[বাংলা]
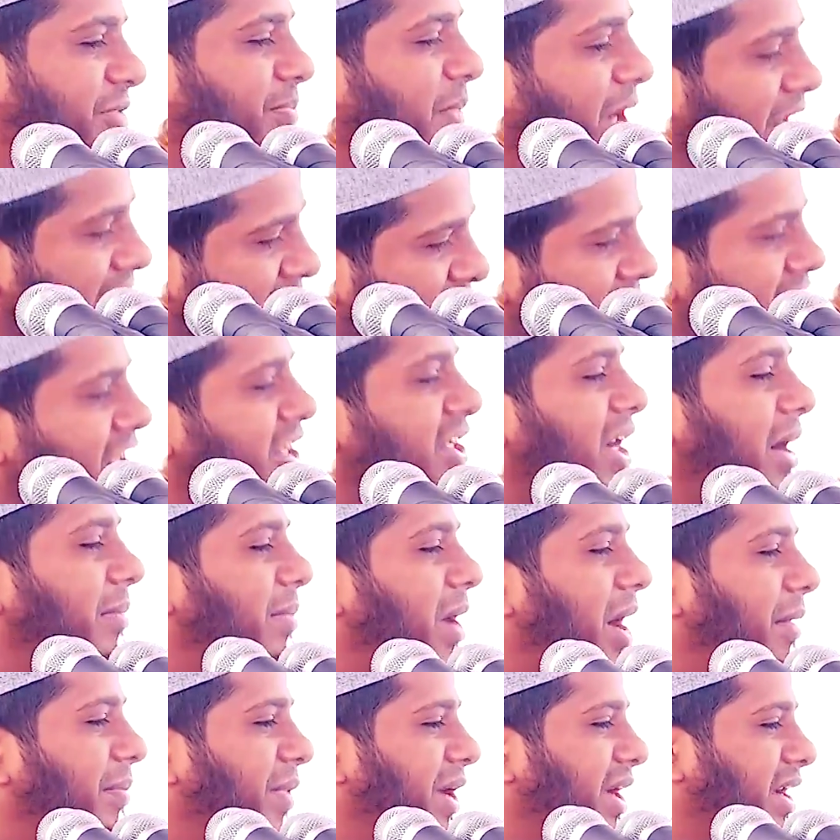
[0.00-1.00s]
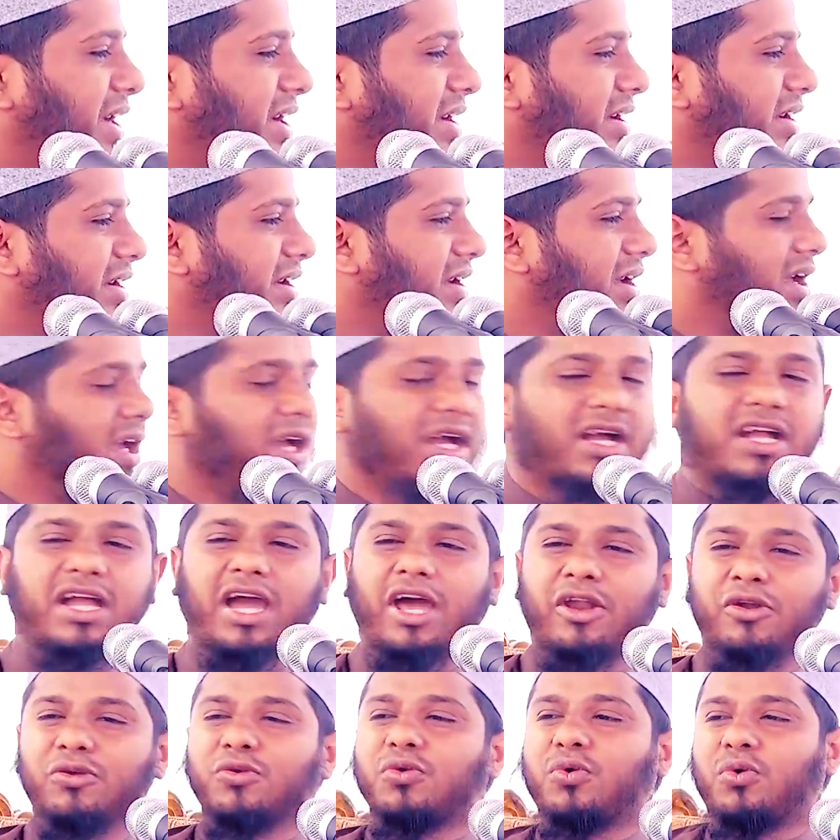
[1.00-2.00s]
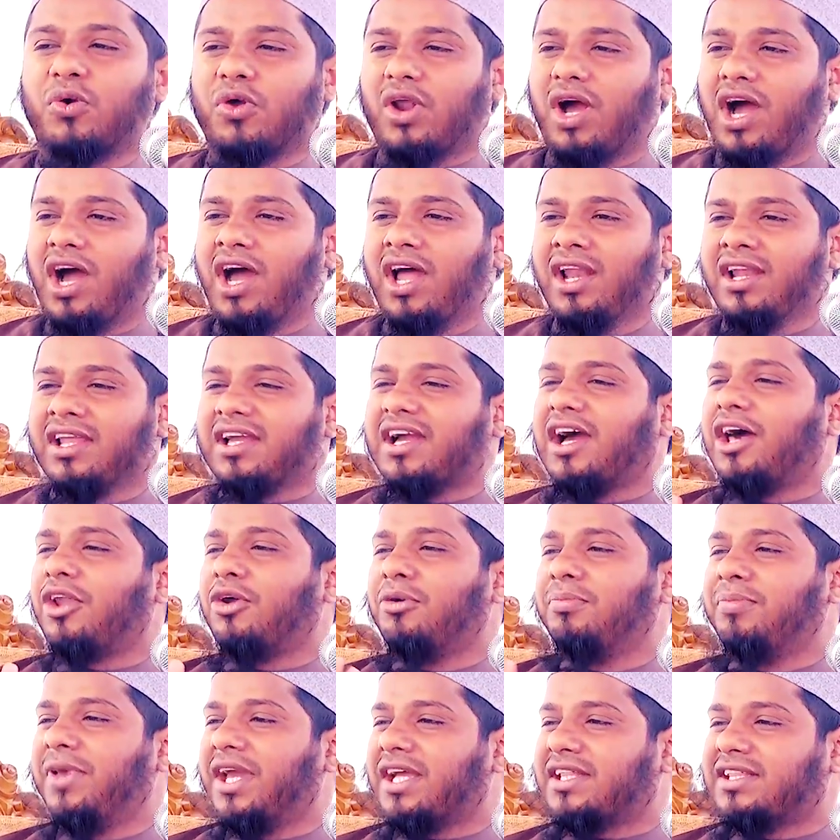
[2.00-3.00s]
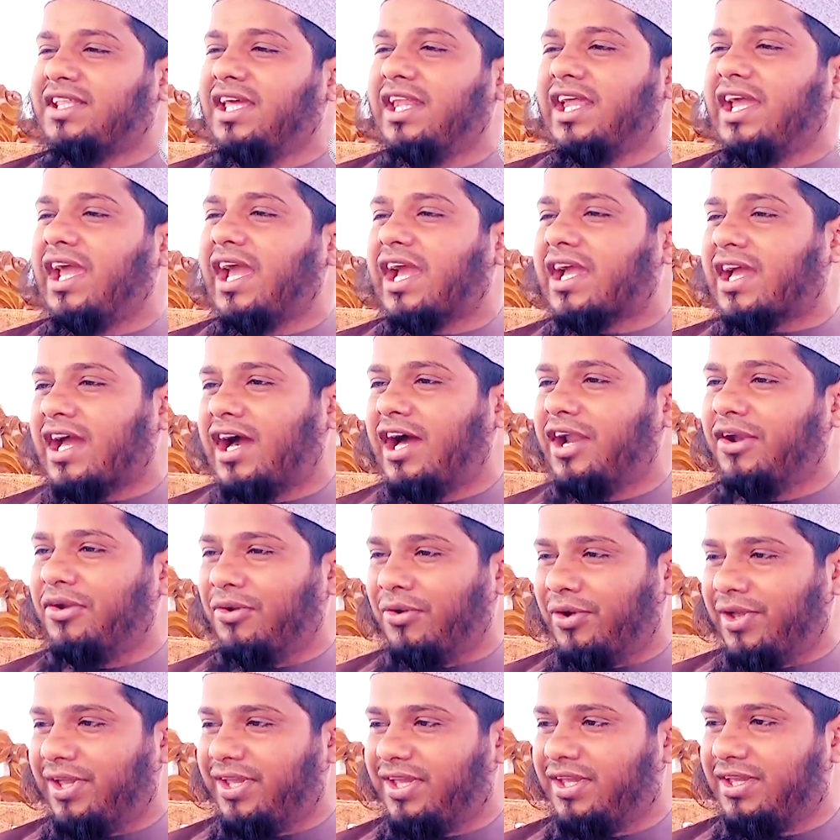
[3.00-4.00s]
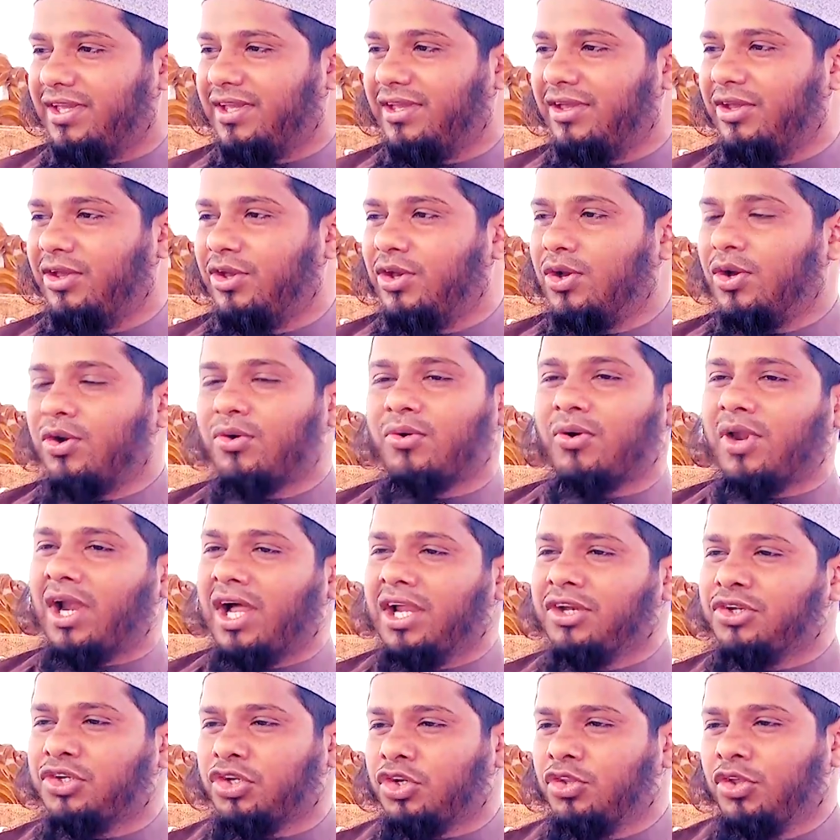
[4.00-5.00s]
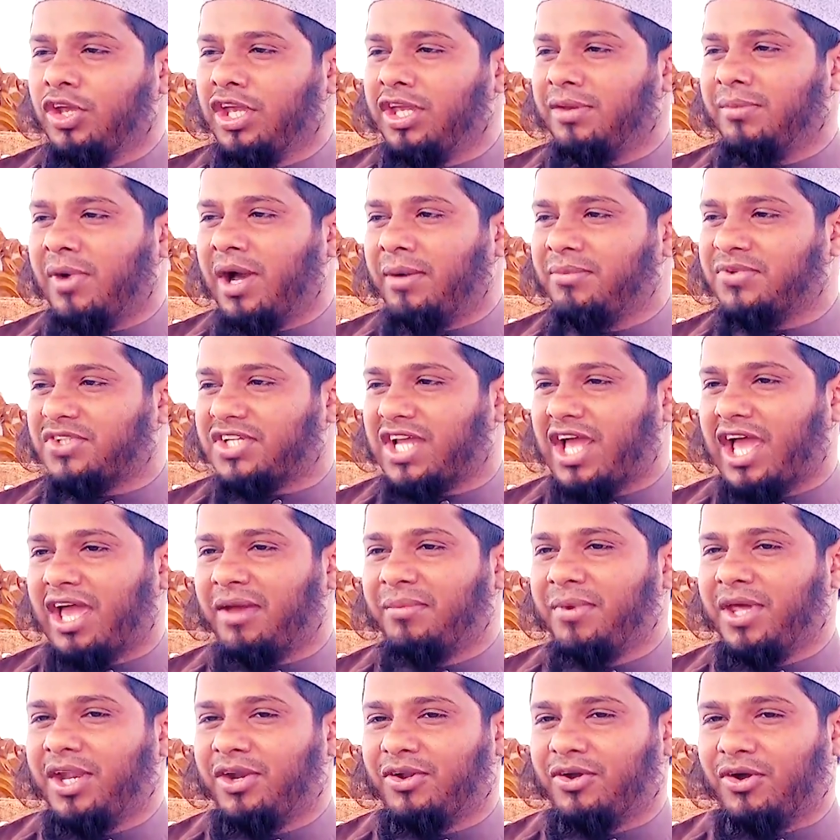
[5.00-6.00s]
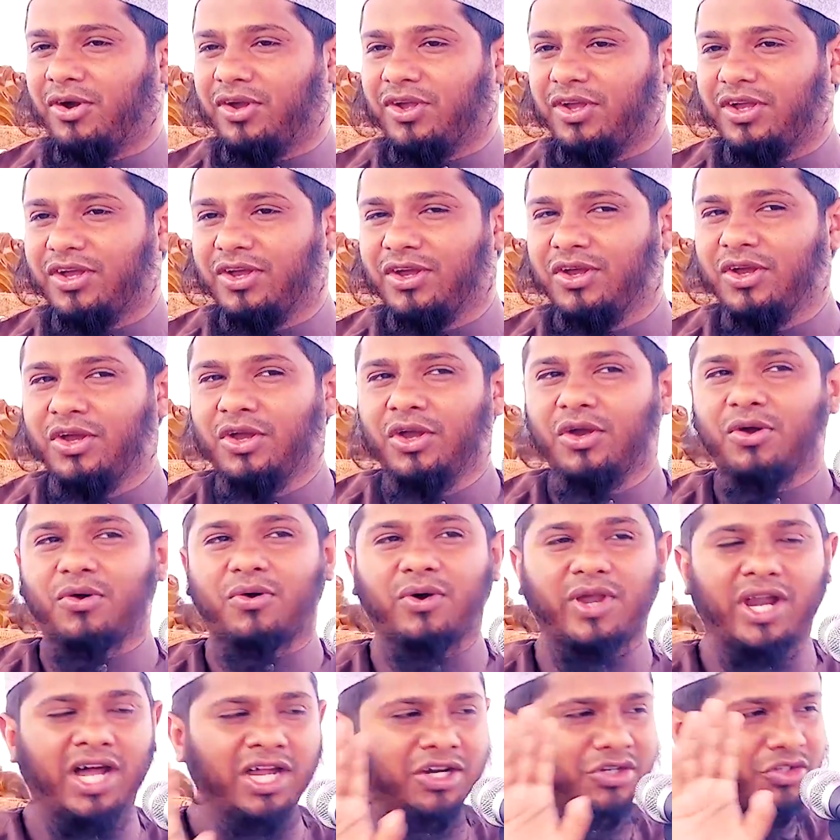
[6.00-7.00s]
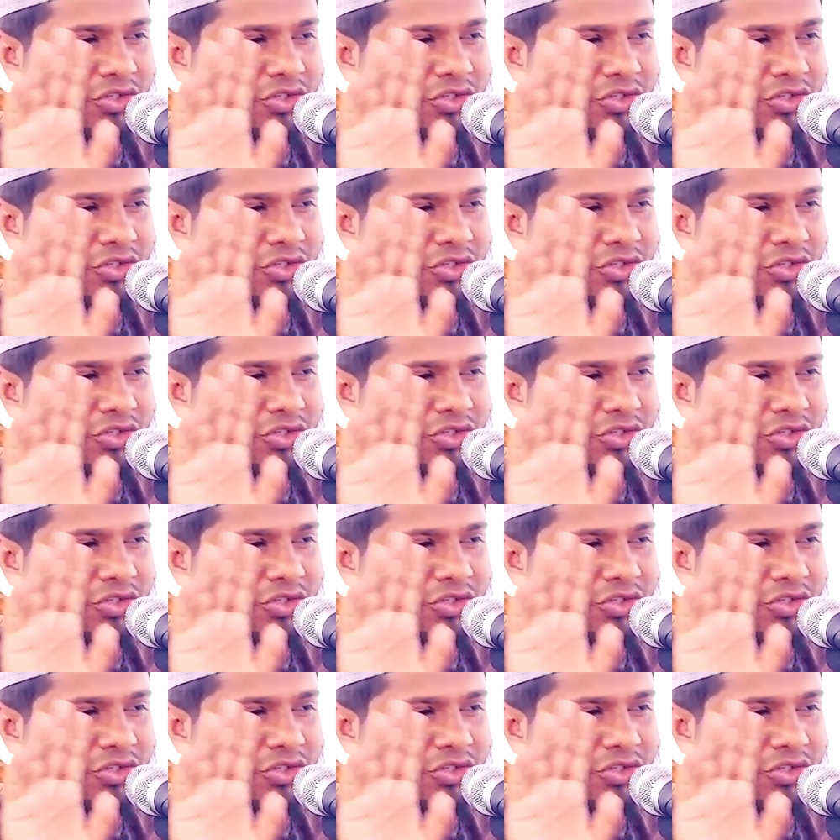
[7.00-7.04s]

আসবে এটাই স্বাভাবিক কারণ কোরআন কারো ব্যক্তির একা নয় কোরআন শুধু ইমাম সাহেবের নয় কোরআন